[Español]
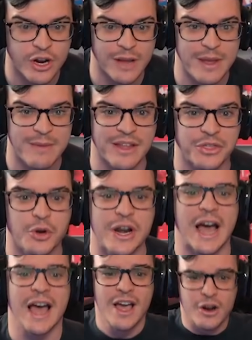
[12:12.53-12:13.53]
que me iba a
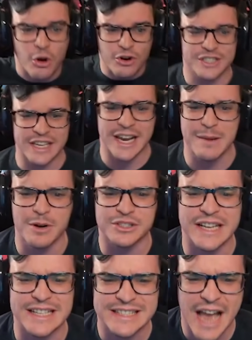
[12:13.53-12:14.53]
zona. Conseguimos
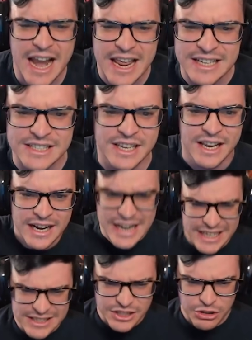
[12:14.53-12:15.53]
el challenge.
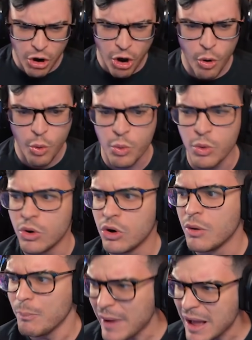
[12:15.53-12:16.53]
Let's go.
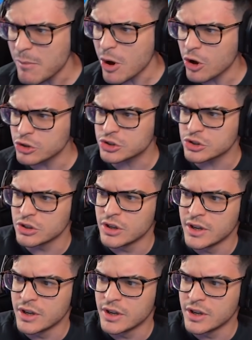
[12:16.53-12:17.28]
Vamos.